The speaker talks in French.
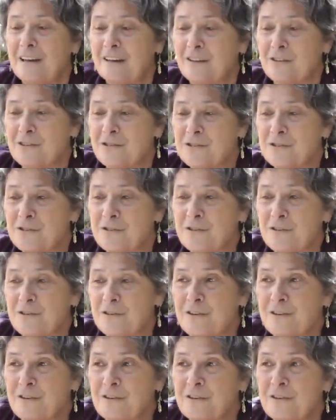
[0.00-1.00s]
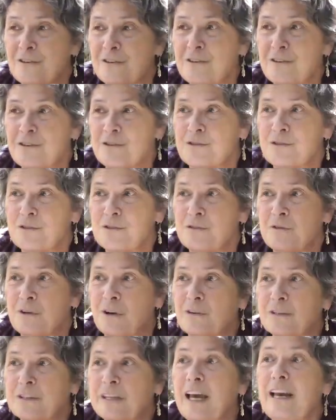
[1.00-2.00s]
quand je, je suis
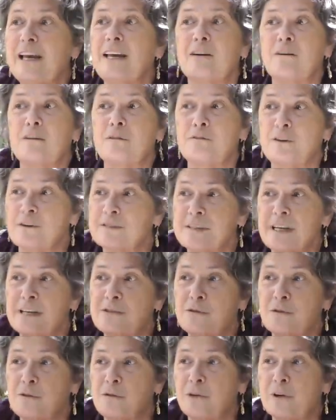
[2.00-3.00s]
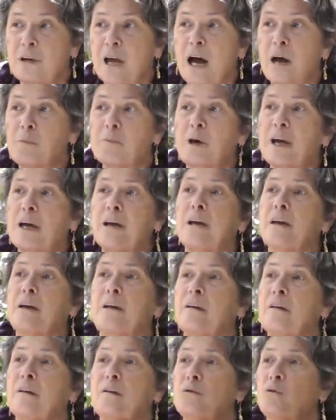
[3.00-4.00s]
rentrée à l'école française de yoga,
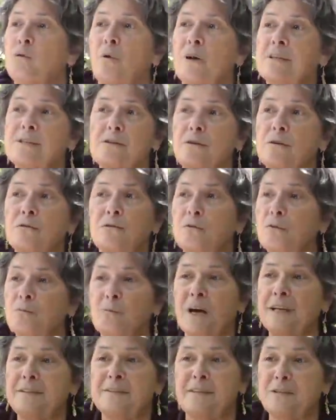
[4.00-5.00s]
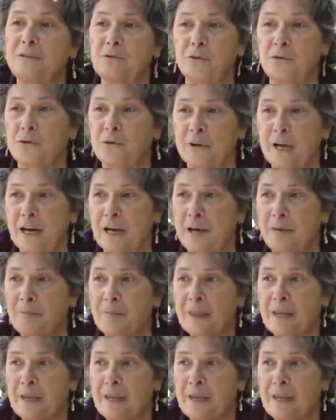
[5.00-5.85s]
après trois ans de pratique de yoga,